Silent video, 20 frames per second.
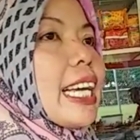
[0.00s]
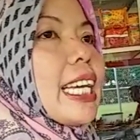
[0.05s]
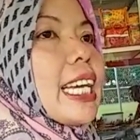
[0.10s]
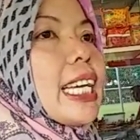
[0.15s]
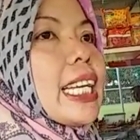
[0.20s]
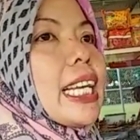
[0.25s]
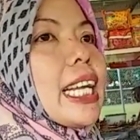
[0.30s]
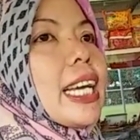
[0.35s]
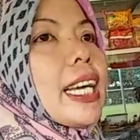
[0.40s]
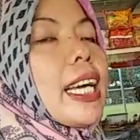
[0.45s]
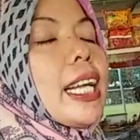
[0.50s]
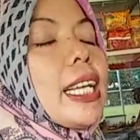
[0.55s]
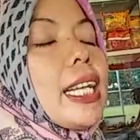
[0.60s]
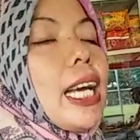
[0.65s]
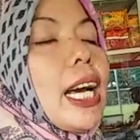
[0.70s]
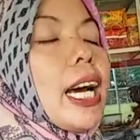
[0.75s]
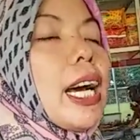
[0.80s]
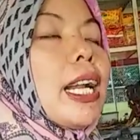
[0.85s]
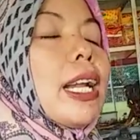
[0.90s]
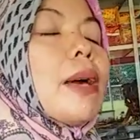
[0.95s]
karena kan
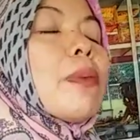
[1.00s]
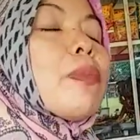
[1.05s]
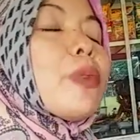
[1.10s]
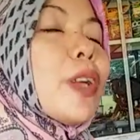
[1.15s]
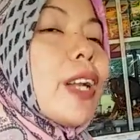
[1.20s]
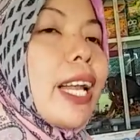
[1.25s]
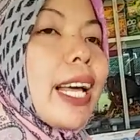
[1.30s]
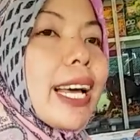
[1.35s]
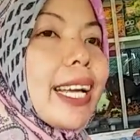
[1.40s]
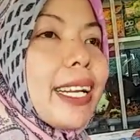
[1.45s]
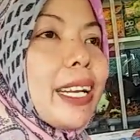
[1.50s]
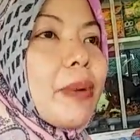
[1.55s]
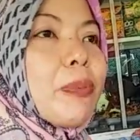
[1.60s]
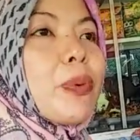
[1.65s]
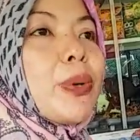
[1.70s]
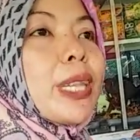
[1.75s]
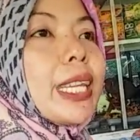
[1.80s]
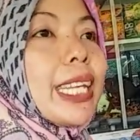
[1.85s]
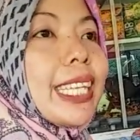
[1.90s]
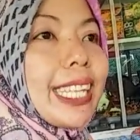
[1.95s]
alhamdulillah ada
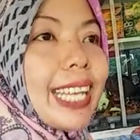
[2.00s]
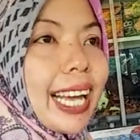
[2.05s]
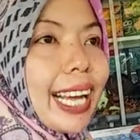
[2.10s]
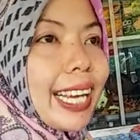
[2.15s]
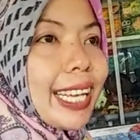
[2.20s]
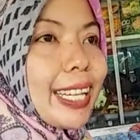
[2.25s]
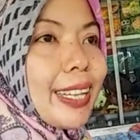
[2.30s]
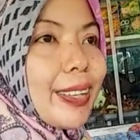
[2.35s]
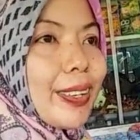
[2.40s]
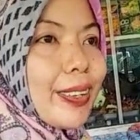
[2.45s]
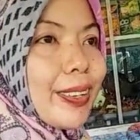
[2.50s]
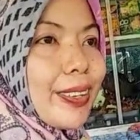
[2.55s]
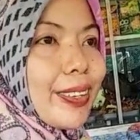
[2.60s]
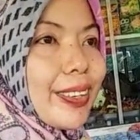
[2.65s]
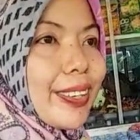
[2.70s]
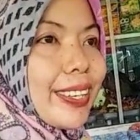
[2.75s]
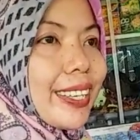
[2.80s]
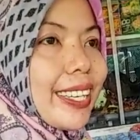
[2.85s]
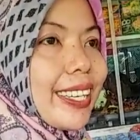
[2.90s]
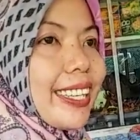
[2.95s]
buktinya gitu
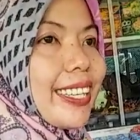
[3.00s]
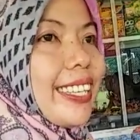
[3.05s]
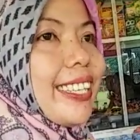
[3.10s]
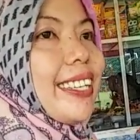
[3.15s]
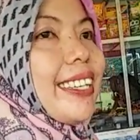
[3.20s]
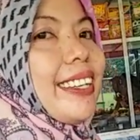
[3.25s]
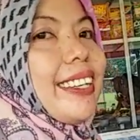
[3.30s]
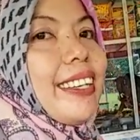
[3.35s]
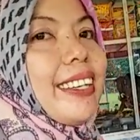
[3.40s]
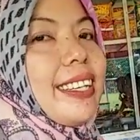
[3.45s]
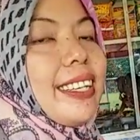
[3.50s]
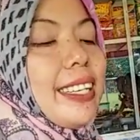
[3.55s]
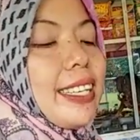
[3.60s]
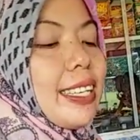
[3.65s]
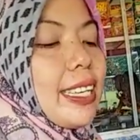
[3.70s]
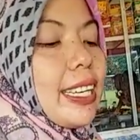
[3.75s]
loh. Iya, Bu ya.